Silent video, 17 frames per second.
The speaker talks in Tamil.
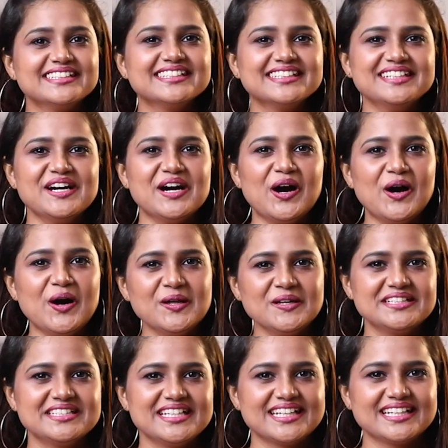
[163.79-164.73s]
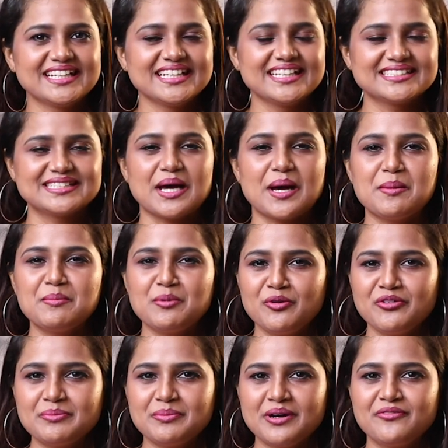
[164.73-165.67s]
இது ஆல் இண்டியா ரிலீஸ்
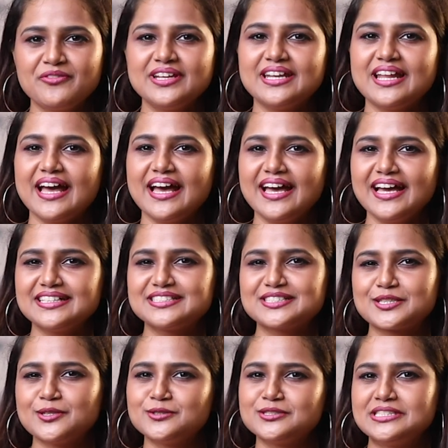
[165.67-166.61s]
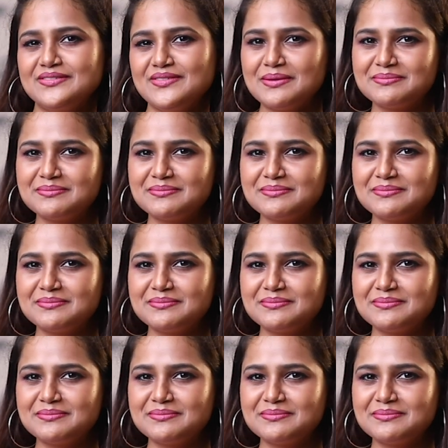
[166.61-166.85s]
மூவி பஃபின் எக்ஸ்க்ளூசிவ்